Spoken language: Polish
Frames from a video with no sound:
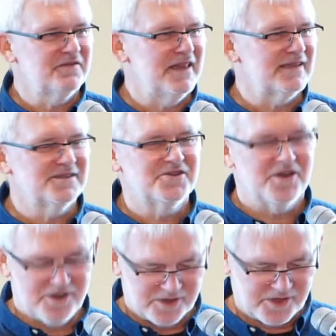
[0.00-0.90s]
w nas
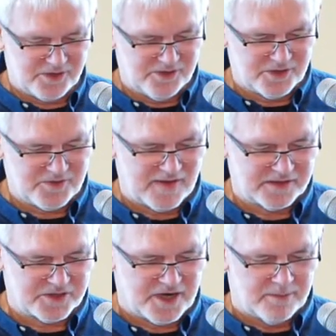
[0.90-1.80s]
dzieje, czego
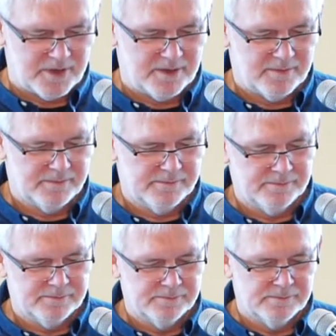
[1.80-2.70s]
doświadczamy?
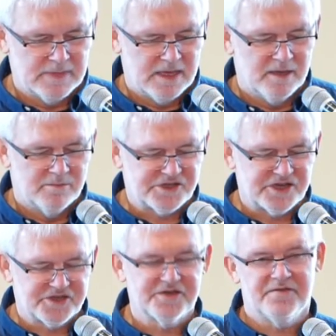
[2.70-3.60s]

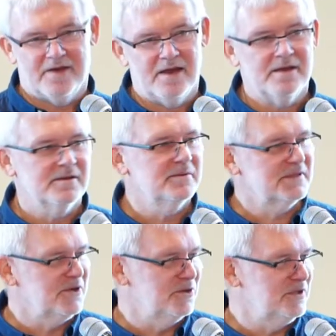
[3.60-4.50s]
Przeżywa,
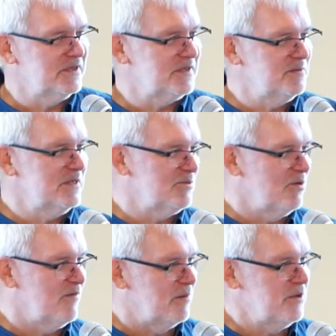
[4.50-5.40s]
zgodnie z tymi
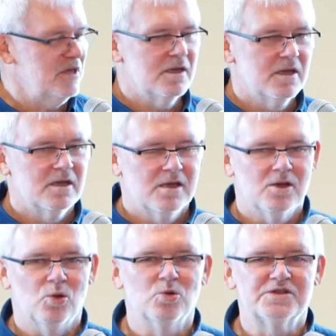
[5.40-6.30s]
słowami,
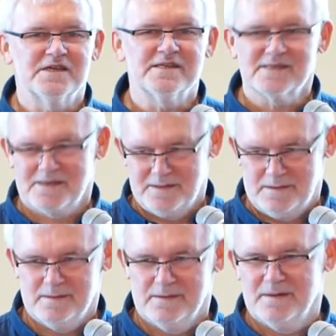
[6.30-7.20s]
ucisk
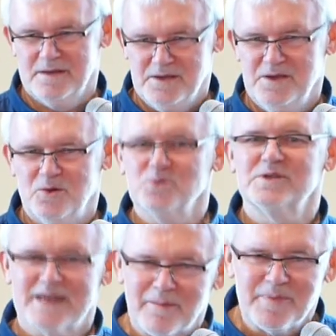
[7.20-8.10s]
i
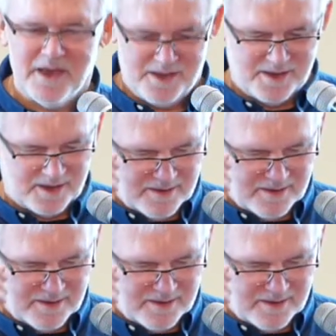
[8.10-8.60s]
utrapienie.